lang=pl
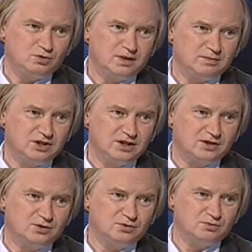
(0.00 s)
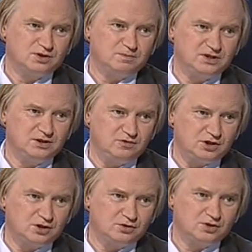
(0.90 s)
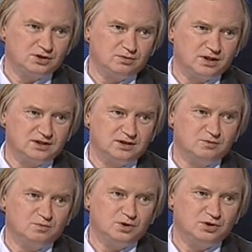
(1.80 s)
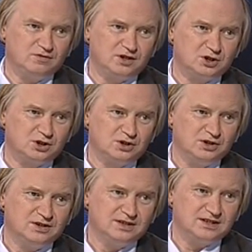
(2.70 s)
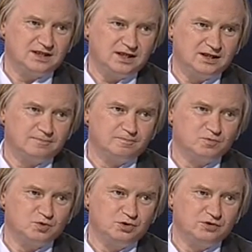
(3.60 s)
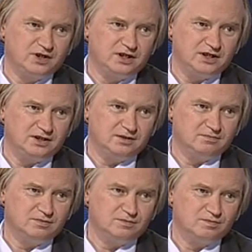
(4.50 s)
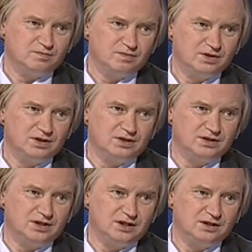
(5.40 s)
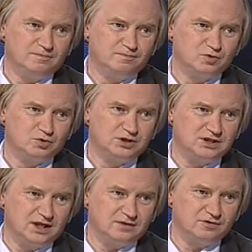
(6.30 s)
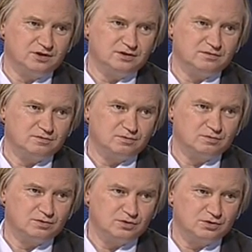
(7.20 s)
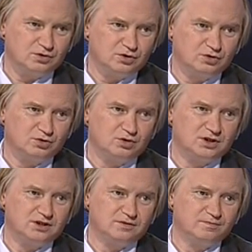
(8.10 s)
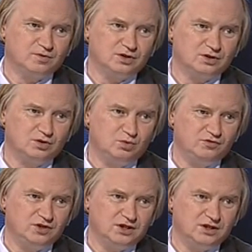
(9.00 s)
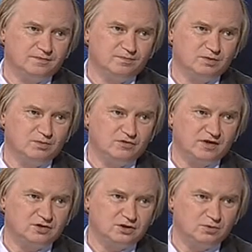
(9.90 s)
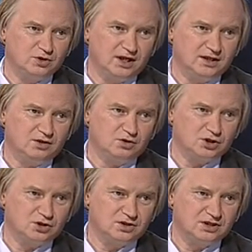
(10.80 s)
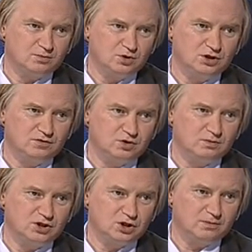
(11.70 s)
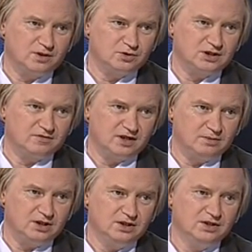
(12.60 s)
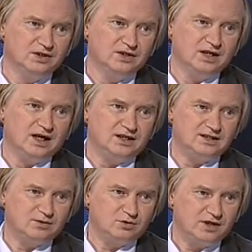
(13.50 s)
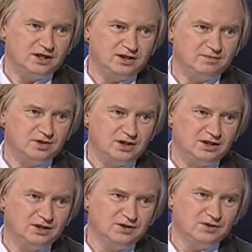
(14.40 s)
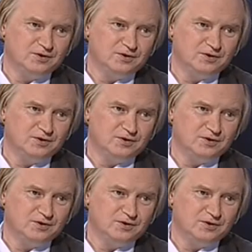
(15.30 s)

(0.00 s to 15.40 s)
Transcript: Tu mamy taką specyficzną sytuację, ponieważ za uchwaleniem e, tej ustawy E, o której e, głównie mowa w Trybunale, chociaż on zajmuje się w sumie trzema ustawami, ale za uchwaleniem tej